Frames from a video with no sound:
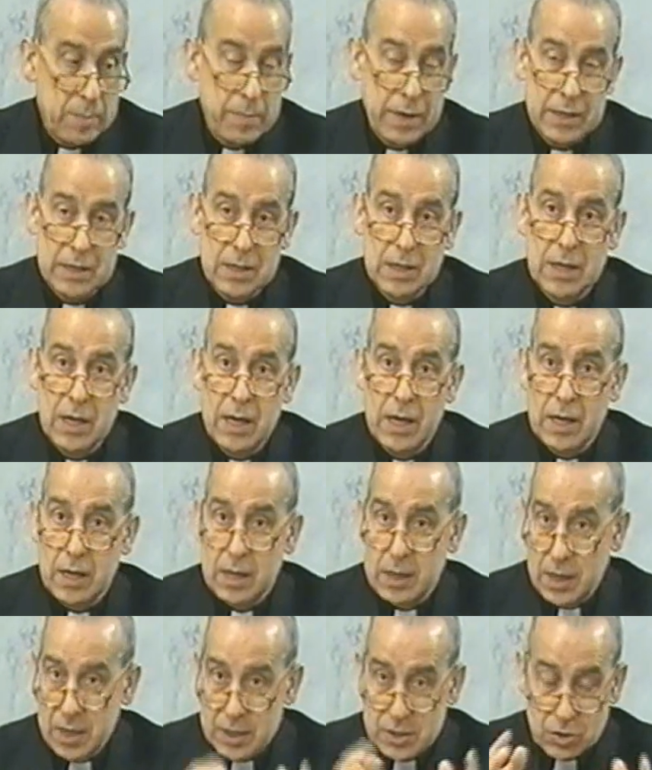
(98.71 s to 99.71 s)
parte, la
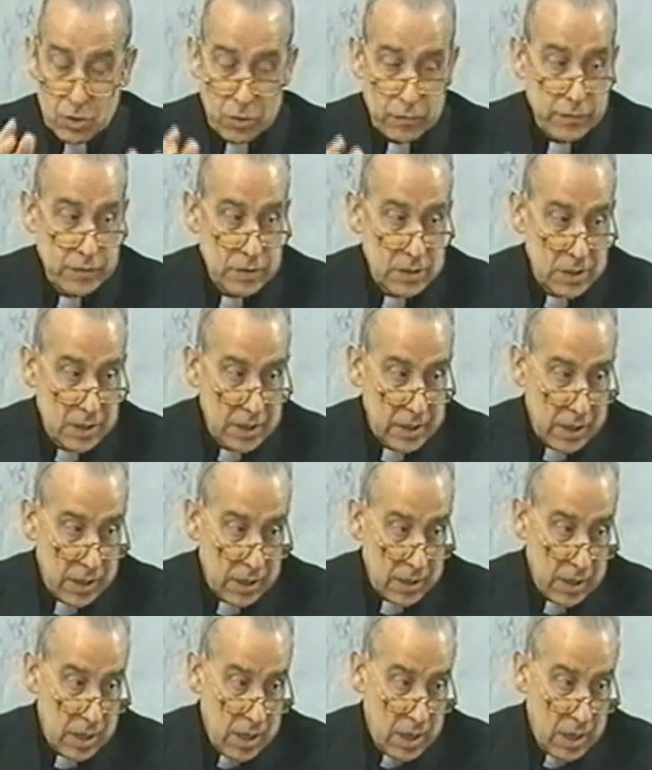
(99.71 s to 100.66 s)
astrofísica